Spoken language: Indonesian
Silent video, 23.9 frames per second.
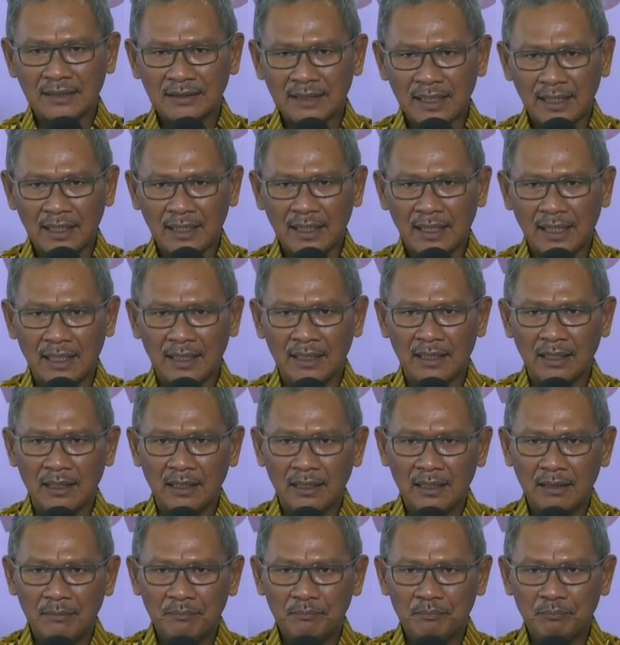
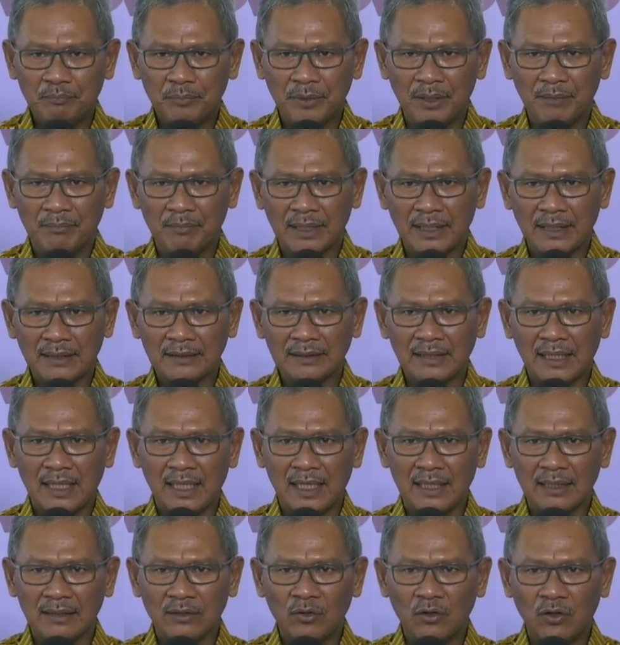berdasarkan
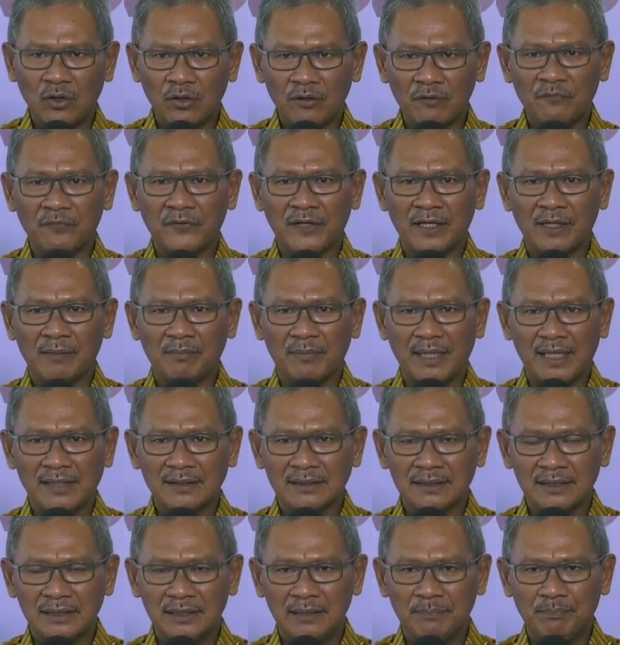pemeriksaan
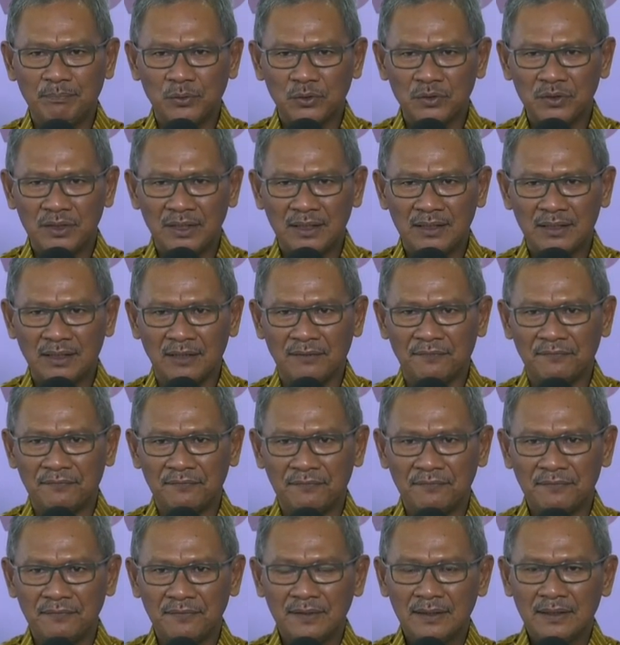konfirmasi
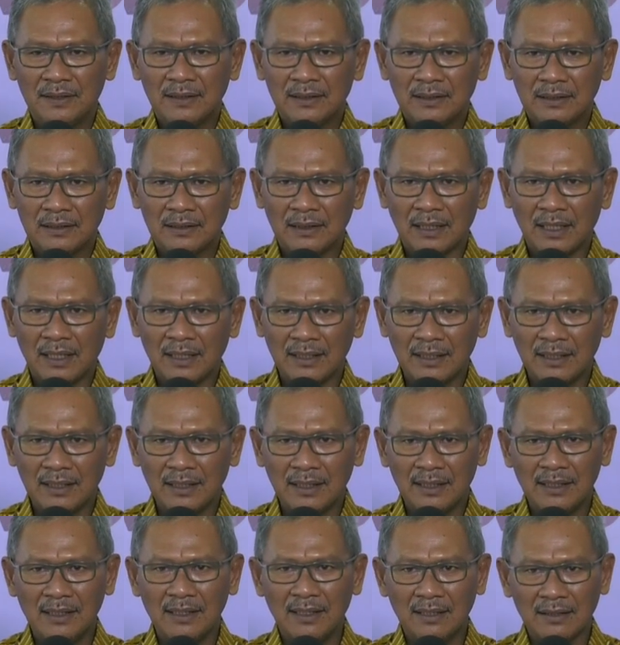positif
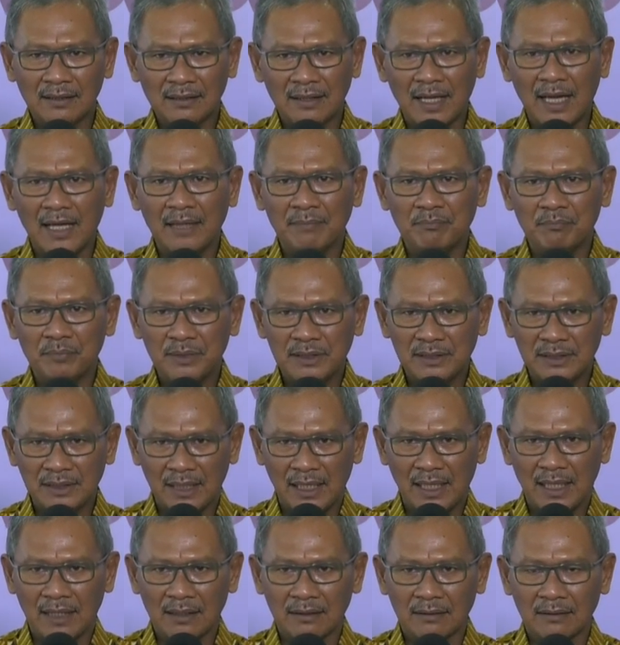dari real time
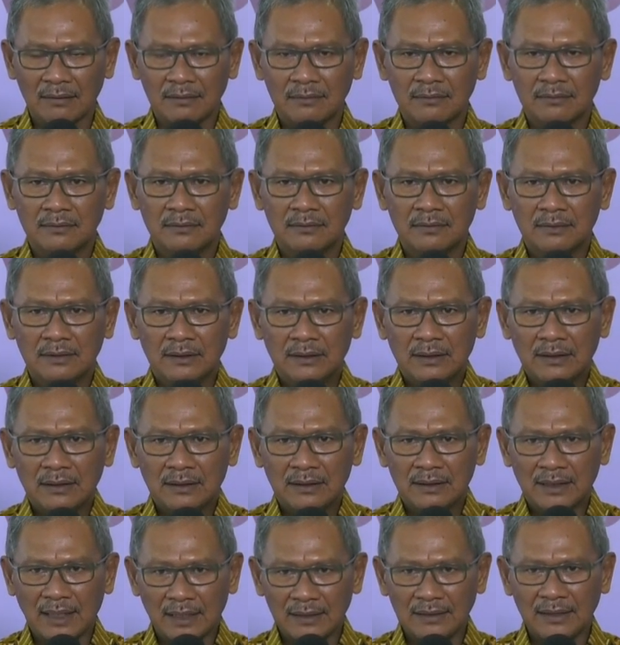PCR.
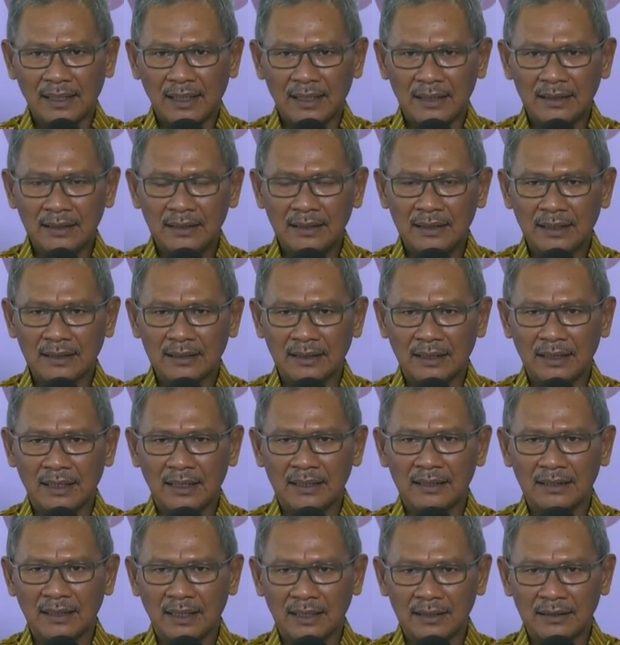Data ini
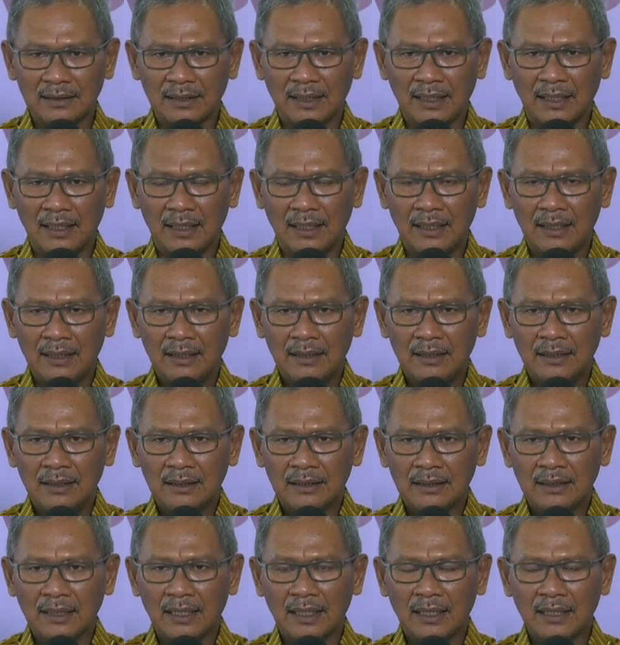adalah data
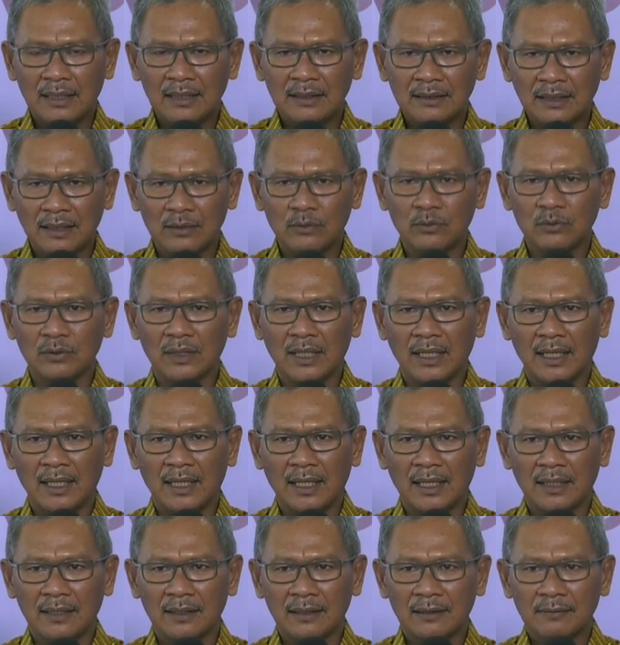yang kita
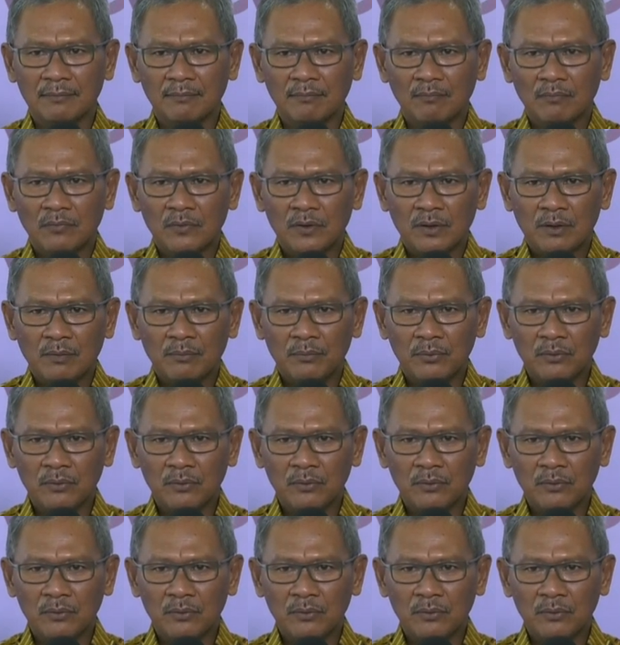gunakan